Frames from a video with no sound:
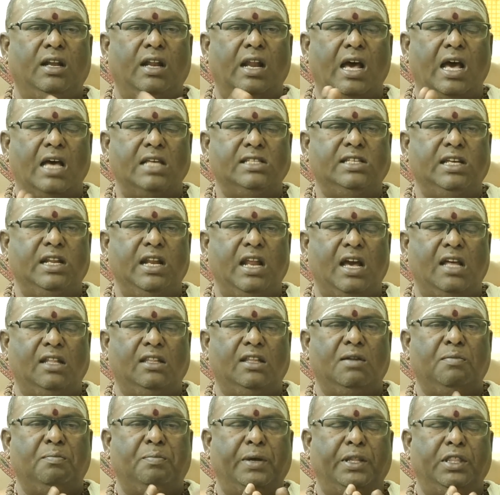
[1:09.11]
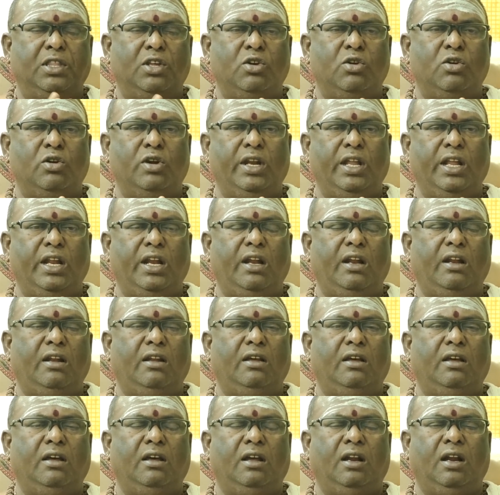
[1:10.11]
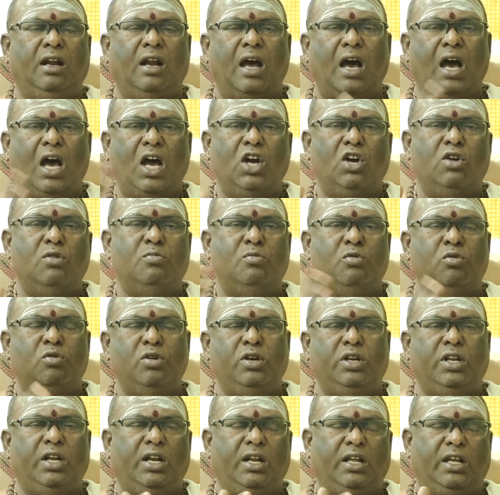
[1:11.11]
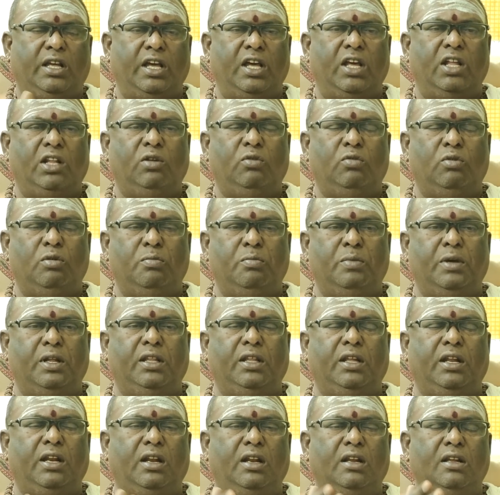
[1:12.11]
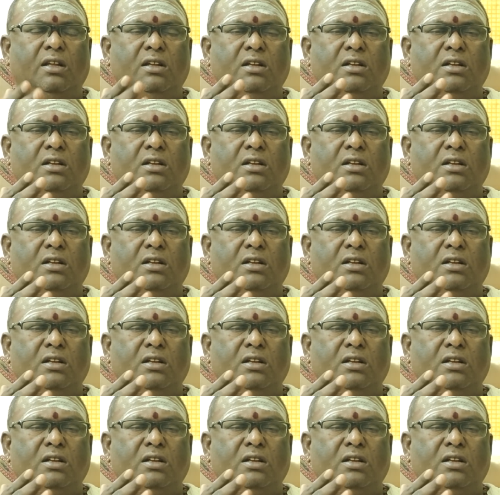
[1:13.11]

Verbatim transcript: ராசிநாதன் பதினொன்றில் ராகு மூன்றில் கேது ஒன்பதில்